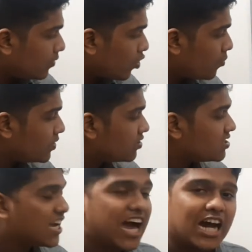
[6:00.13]
কম্পিউটার
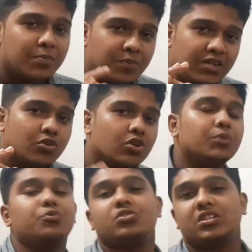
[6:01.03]
হচ্ছে আট বিট করে
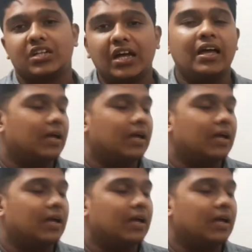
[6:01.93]
প্রতিটা